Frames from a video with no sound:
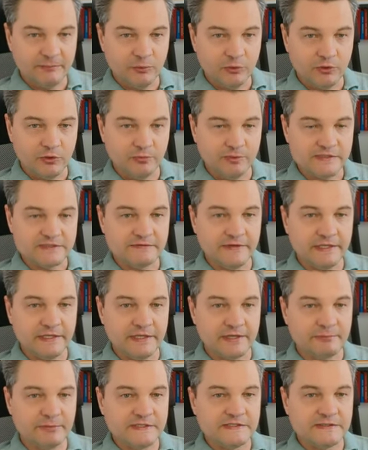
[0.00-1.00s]
могут быть свои
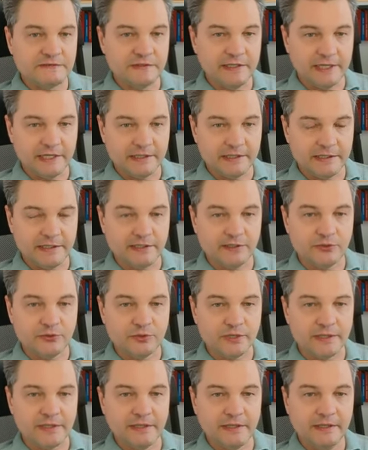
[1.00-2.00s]
нормативные акты,
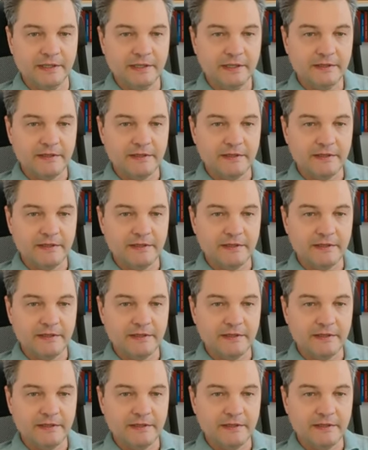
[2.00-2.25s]
которые